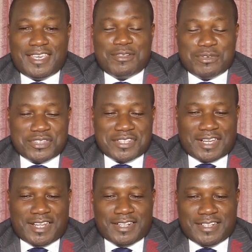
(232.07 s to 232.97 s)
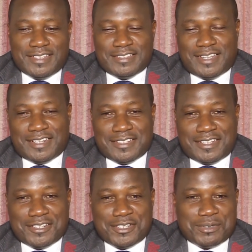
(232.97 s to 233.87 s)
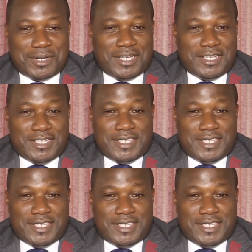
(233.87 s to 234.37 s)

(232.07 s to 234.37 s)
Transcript: et le général dans, dans leurs droits,